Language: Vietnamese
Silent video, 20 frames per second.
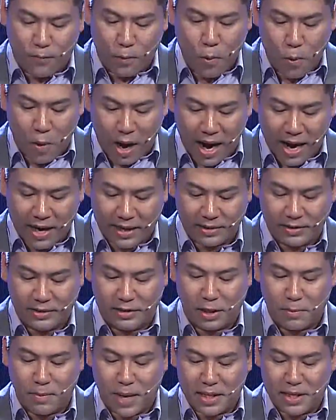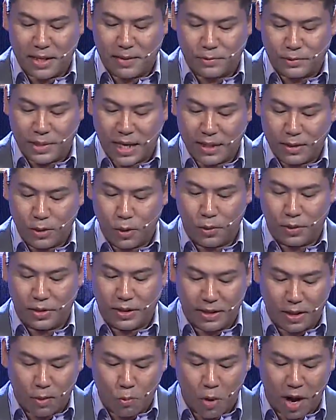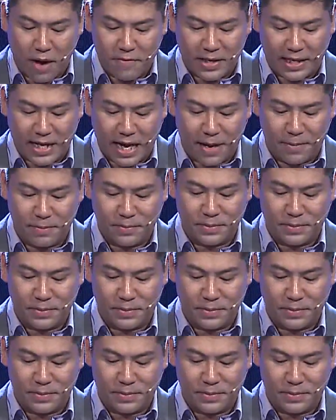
Phú Hòa, trưởng ban kiểm soát Hội Tự động hóa Việt Nam,